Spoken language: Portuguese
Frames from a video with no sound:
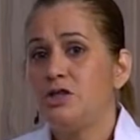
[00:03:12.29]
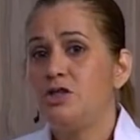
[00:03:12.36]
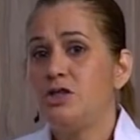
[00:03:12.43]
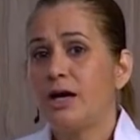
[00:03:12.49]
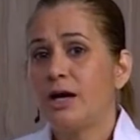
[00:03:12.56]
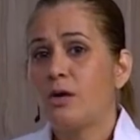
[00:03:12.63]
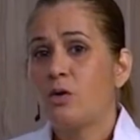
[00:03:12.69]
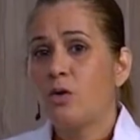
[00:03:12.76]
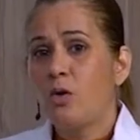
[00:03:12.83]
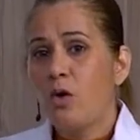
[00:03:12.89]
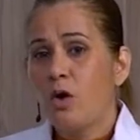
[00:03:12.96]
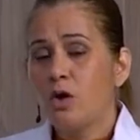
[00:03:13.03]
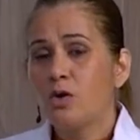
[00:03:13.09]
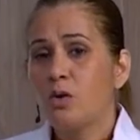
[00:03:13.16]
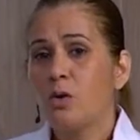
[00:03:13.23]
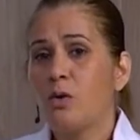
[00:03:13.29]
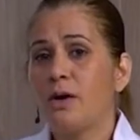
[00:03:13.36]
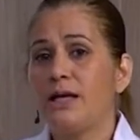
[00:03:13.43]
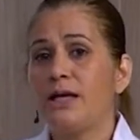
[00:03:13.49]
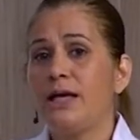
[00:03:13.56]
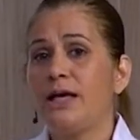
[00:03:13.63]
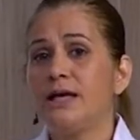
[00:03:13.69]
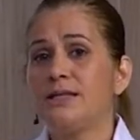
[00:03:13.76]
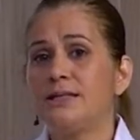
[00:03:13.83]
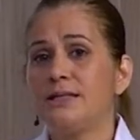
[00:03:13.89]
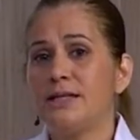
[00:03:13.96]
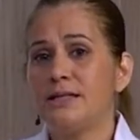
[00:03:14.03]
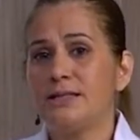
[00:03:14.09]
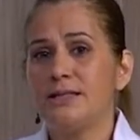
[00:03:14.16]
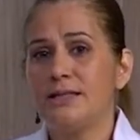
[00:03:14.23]
de acordo com a
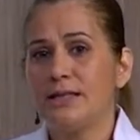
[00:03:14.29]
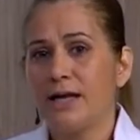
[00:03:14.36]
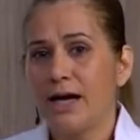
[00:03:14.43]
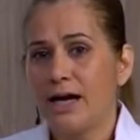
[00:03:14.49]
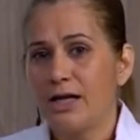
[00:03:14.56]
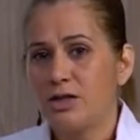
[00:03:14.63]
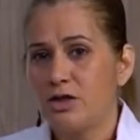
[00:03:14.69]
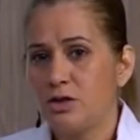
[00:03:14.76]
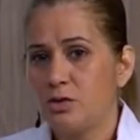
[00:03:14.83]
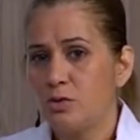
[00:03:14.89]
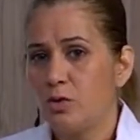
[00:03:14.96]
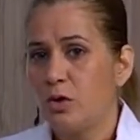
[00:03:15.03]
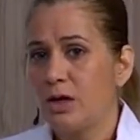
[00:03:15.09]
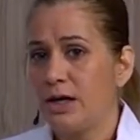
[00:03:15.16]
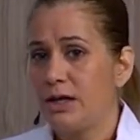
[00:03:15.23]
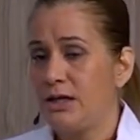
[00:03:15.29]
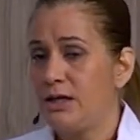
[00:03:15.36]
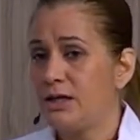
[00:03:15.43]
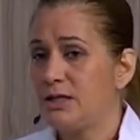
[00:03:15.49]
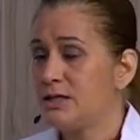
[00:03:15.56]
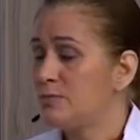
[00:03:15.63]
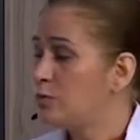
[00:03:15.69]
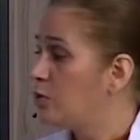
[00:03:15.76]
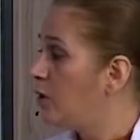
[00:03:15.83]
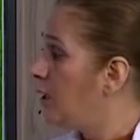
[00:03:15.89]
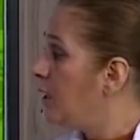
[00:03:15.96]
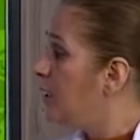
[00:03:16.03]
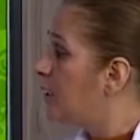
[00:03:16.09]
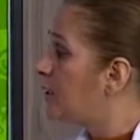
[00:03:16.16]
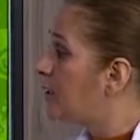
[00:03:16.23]
necessidade do organismo
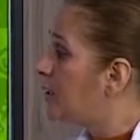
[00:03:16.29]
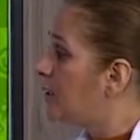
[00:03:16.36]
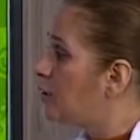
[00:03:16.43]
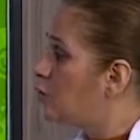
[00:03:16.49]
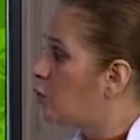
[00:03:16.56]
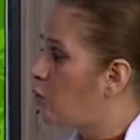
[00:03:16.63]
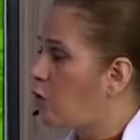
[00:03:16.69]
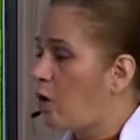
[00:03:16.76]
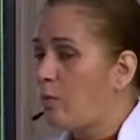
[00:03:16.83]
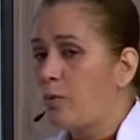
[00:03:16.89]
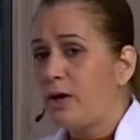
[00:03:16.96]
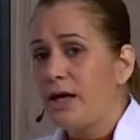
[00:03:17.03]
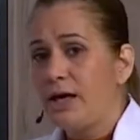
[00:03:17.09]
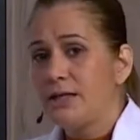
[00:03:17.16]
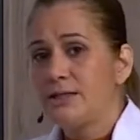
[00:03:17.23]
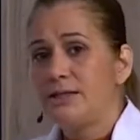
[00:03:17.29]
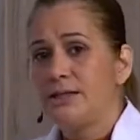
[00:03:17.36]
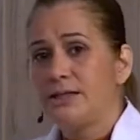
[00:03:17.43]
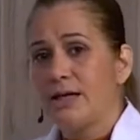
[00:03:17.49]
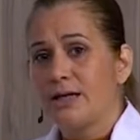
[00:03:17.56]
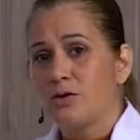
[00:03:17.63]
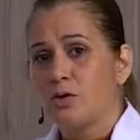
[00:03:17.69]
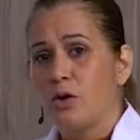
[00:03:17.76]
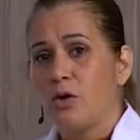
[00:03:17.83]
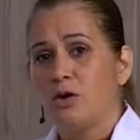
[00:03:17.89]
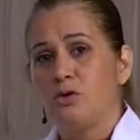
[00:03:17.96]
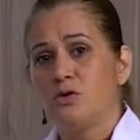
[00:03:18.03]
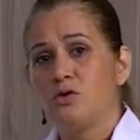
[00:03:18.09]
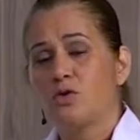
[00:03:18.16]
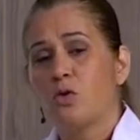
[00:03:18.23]
tanto como
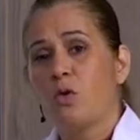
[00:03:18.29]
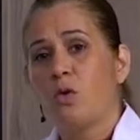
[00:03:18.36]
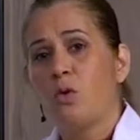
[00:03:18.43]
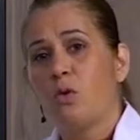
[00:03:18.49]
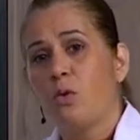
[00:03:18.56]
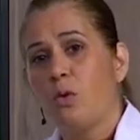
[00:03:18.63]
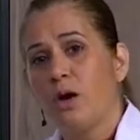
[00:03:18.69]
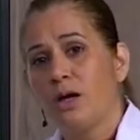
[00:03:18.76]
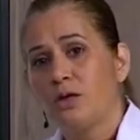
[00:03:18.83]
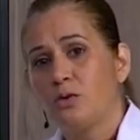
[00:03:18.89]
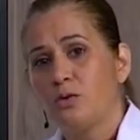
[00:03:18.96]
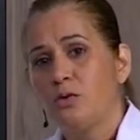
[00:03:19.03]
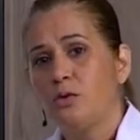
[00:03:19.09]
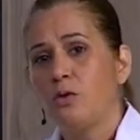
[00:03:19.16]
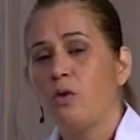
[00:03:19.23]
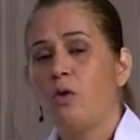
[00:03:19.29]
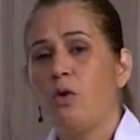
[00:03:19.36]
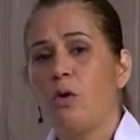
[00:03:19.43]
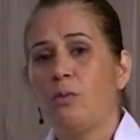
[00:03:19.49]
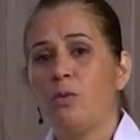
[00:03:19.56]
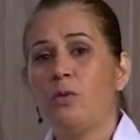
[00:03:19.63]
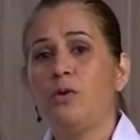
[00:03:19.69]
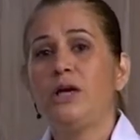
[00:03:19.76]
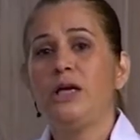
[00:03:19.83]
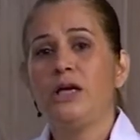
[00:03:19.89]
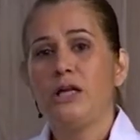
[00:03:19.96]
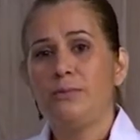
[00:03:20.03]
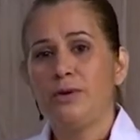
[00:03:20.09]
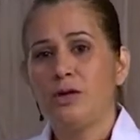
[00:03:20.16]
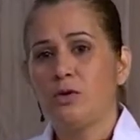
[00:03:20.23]
excitatórios quanto como
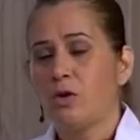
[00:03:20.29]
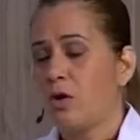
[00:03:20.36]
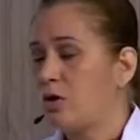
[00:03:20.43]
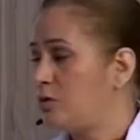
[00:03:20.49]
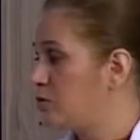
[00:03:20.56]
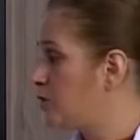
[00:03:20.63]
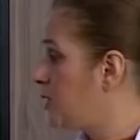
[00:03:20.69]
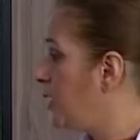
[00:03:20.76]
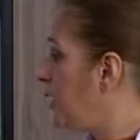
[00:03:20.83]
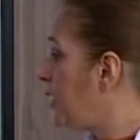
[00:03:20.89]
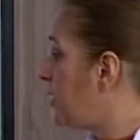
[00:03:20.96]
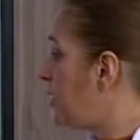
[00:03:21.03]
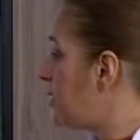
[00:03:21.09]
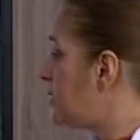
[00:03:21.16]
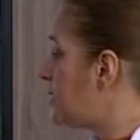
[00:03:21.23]
inibitórios, que